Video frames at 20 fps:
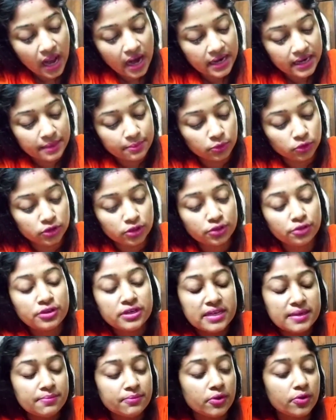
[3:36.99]
আর এর মধ্যে তো
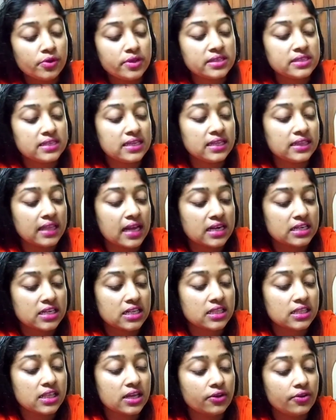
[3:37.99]
নিম রয়েছে তার
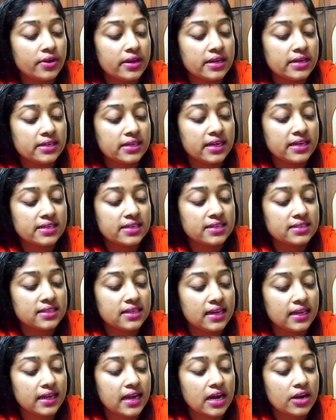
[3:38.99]
সাথে দেখো
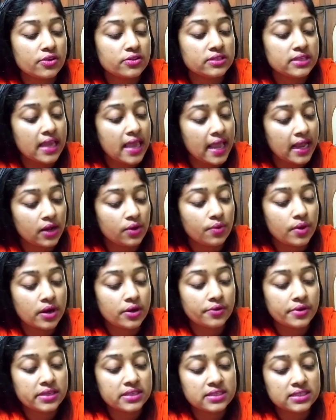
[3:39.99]
ইনগ্রেডিয়েন্টসে লেখা রয়েছে অ্যাকোয়া
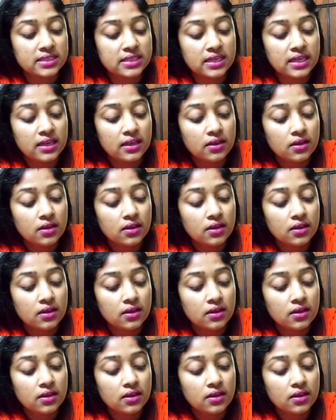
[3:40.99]
রয়েছে